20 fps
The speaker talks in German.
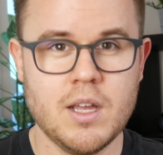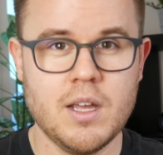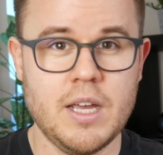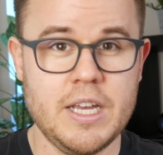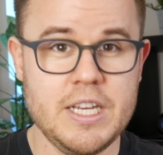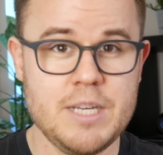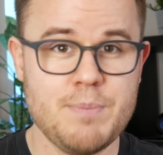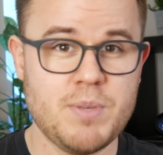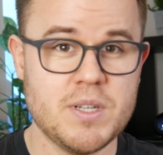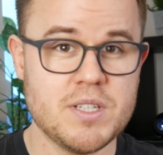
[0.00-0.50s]

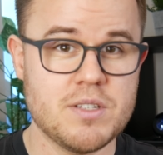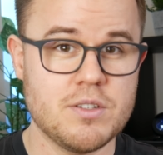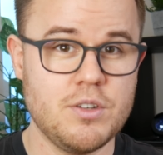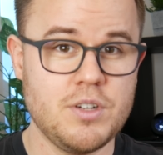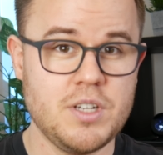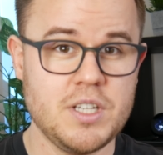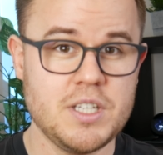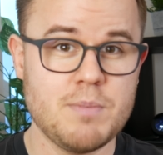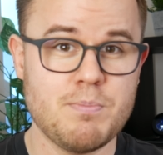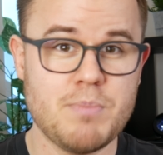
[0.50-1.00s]
Ich
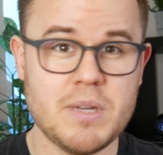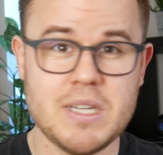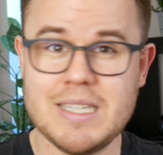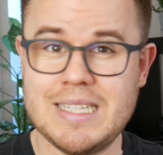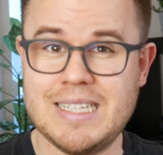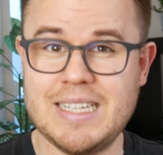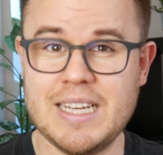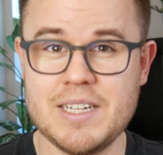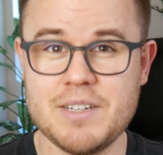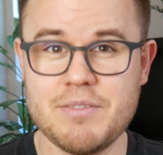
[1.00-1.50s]
persönlich
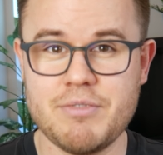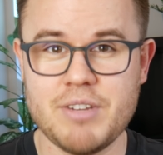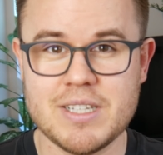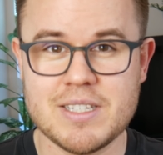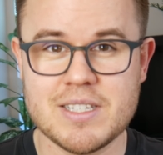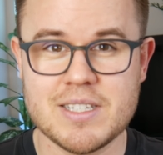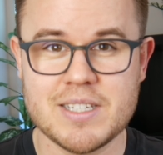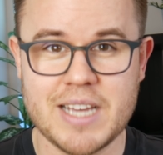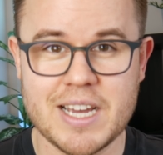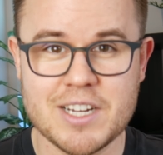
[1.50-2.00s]
bin
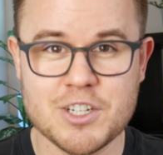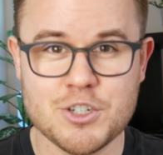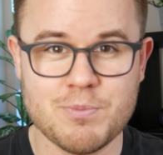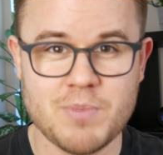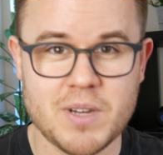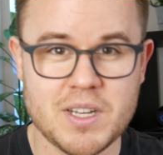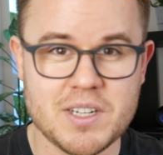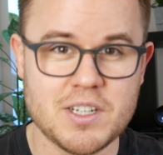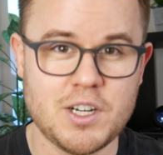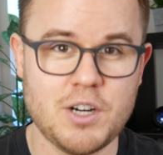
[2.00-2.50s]
jedenfalls sehr
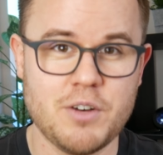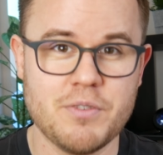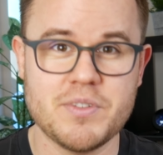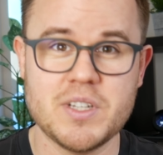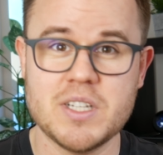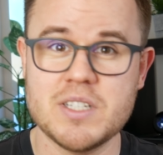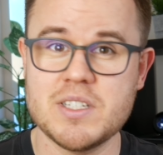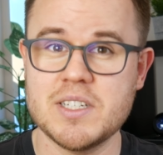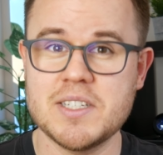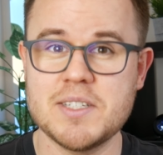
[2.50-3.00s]
gespannt auf
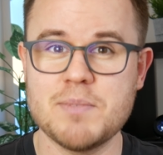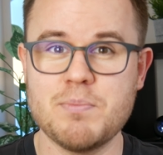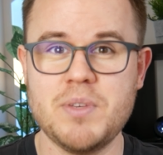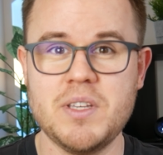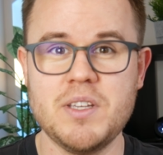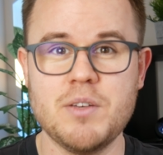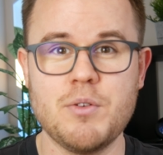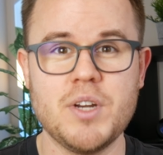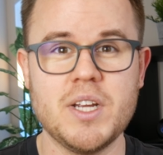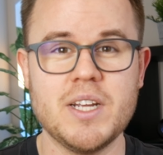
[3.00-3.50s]
das
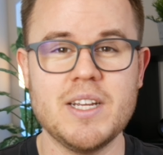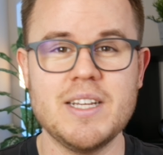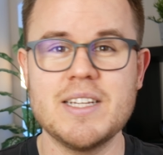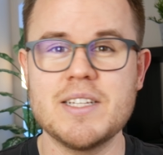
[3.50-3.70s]
Xperia